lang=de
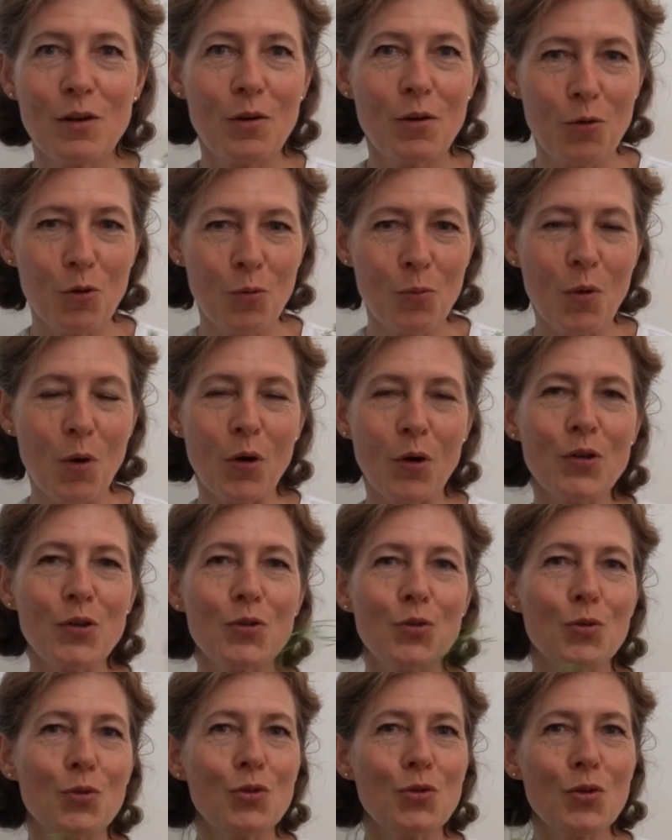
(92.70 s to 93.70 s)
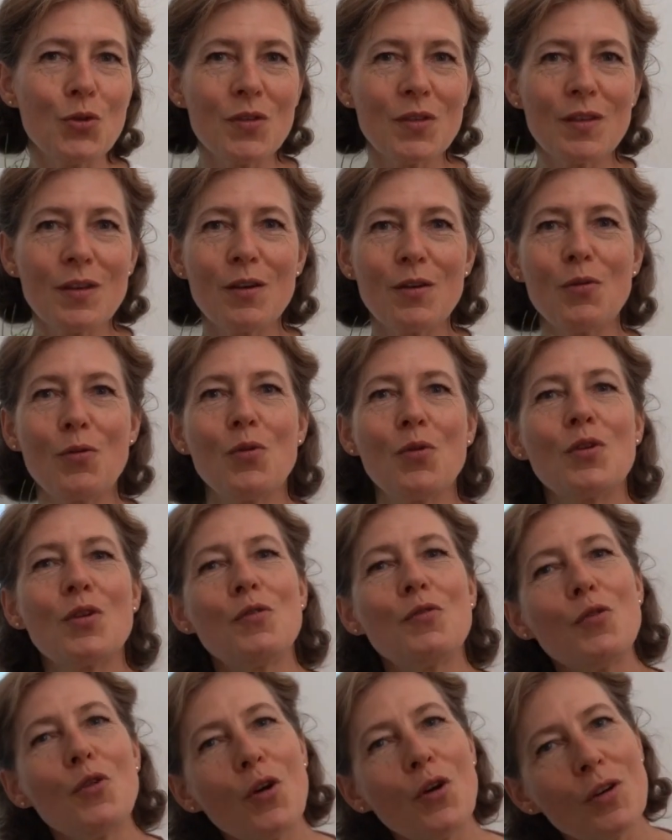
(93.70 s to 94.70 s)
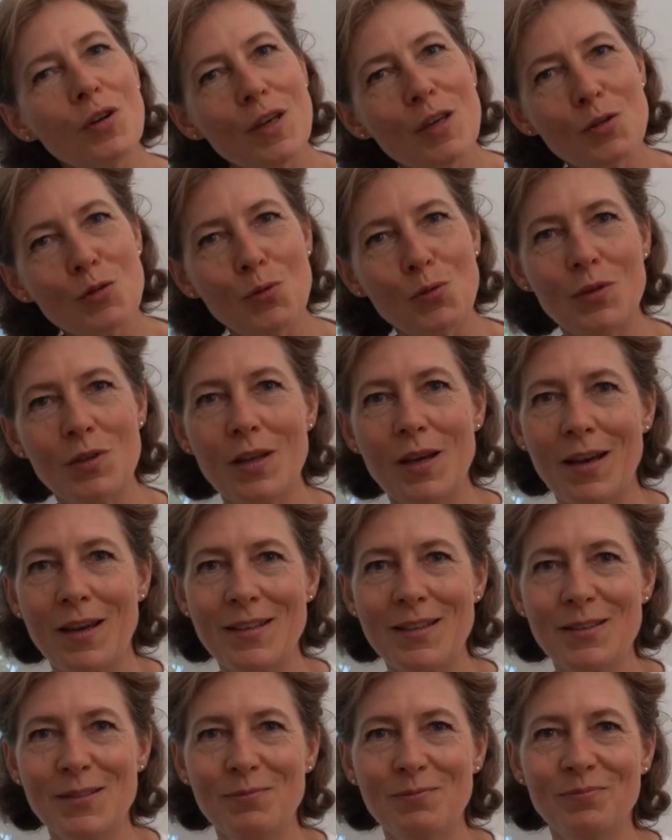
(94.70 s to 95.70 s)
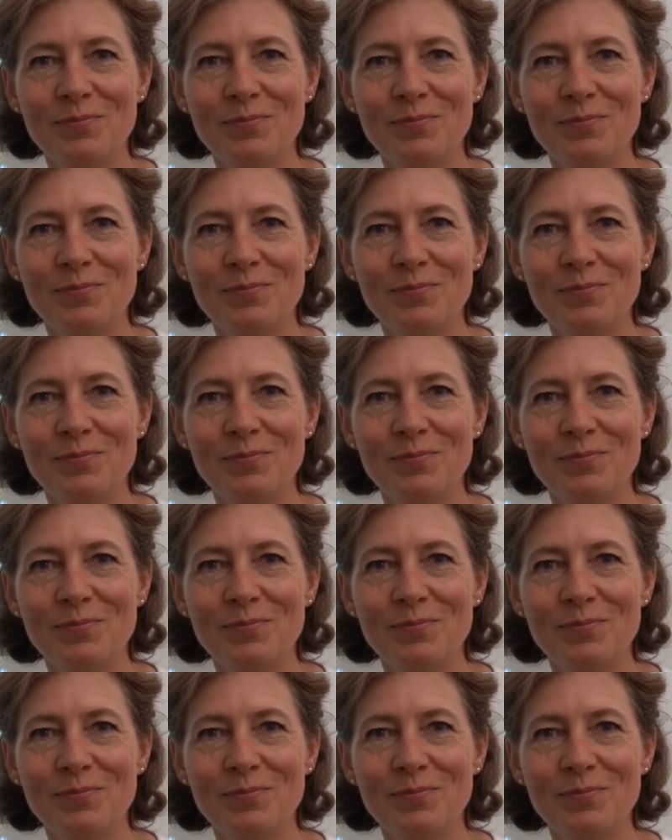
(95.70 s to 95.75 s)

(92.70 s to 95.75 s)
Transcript: um euch zu schützen oder für eure Gesundheit.